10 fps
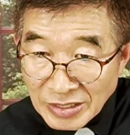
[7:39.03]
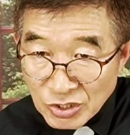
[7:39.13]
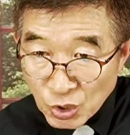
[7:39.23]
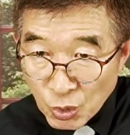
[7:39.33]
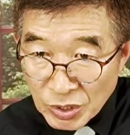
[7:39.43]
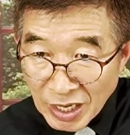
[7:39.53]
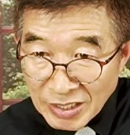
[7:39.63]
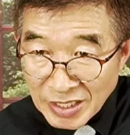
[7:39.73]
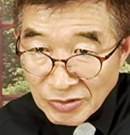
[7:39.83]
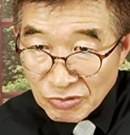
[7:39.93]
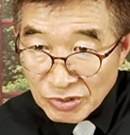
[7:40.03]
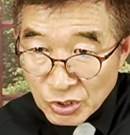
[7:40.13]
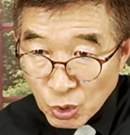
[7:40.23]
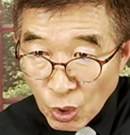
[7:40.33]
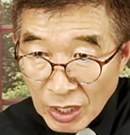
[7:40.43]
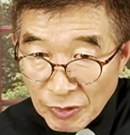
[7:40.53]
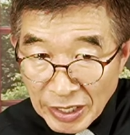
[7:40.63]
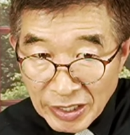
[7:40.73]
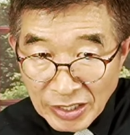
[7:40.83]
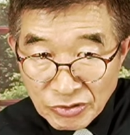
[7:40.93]
총각을 다투는
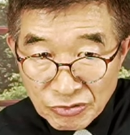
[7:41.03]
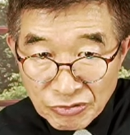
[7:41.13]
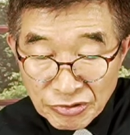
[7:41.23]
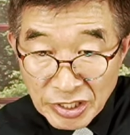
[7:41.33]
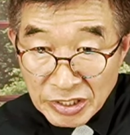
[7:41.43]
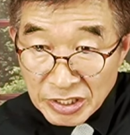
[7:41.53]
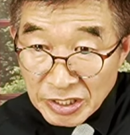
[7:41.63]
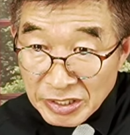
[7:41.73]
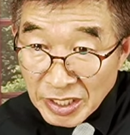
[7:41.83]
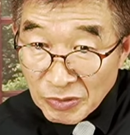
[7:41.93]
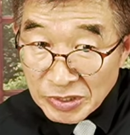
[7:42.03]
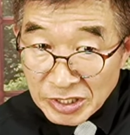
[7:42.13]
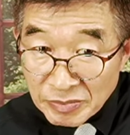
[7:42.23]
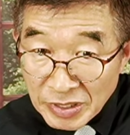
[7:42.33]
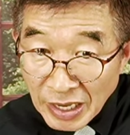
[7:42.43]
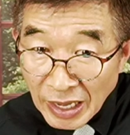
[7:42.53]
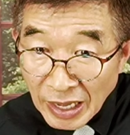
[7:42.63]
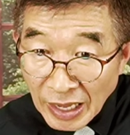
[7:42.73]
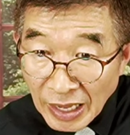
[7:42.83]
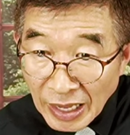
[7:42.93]
소아외과 수술들이 지연되고 있습니다.
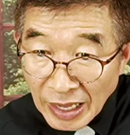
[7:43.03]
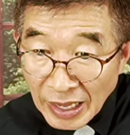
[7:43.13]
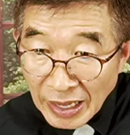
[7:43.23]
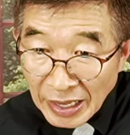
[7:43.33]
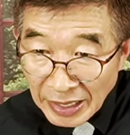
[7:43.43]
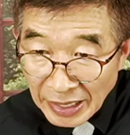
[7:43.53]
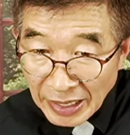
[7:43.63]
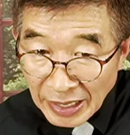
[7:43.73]
예.